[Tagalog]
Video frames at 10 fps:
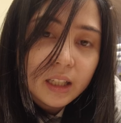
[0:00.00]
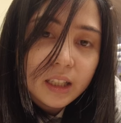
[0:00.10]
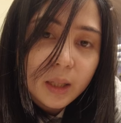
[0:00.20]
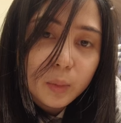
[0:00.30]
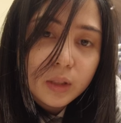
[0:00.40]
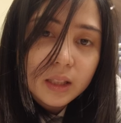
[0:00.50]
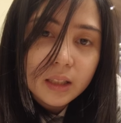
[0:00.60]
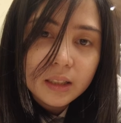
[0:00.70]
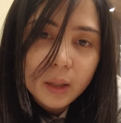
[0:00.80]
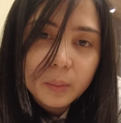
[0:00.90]
pagkatapos
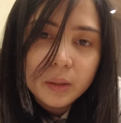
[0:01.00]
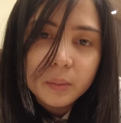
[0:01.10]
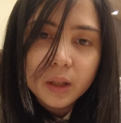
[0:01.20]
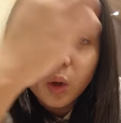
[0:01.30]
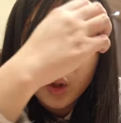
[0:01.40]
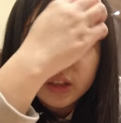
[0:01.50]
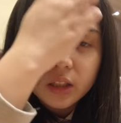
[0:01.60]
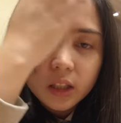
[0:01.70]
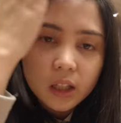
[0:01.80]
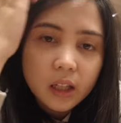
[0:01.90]
lang namin
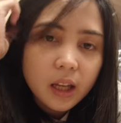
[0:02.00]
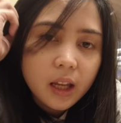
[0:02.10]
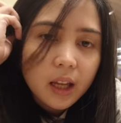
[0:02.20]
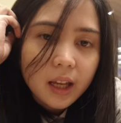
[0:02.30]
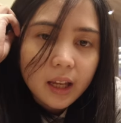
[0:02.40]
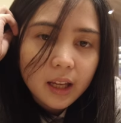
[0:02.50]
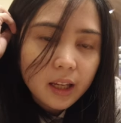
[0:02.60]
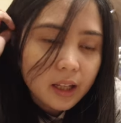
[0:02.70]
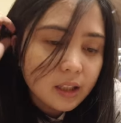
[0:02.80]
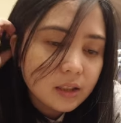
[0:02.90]
mag-order
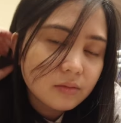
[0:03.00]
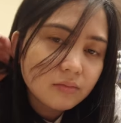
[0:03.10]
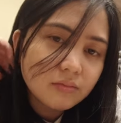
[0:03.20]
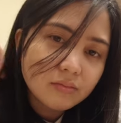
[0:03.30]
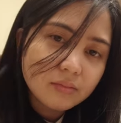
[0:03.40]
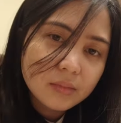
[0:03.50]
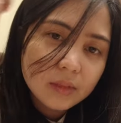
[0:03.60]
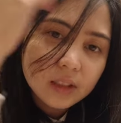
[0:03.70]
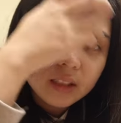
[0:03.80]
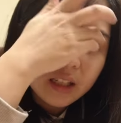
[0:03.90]
and
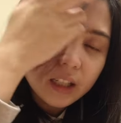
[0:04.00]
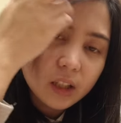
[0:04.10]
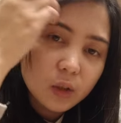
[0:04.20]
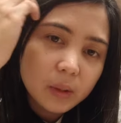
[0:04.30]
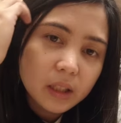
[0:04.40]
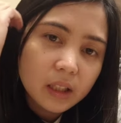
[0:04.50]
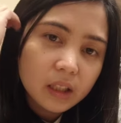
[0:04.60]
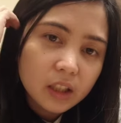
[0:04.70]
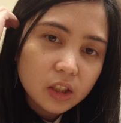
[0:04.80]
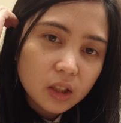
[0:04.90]
sana dumating
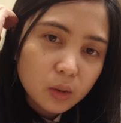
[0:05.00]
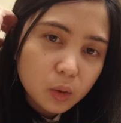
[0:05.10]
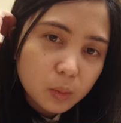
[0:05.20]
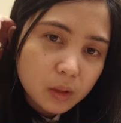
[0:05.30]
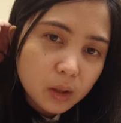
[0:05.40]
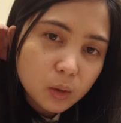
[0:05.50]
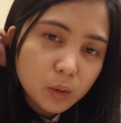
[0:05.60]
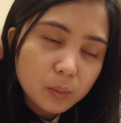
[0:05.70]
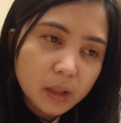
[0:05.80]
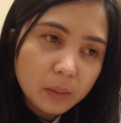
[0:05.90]
na siya. Gutom na
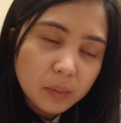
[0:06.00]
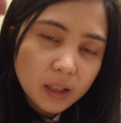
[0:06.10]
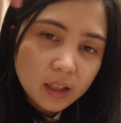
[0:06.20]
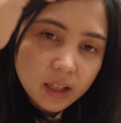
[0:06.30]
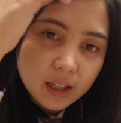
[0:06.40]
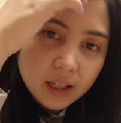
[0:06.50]
gutom na mi ang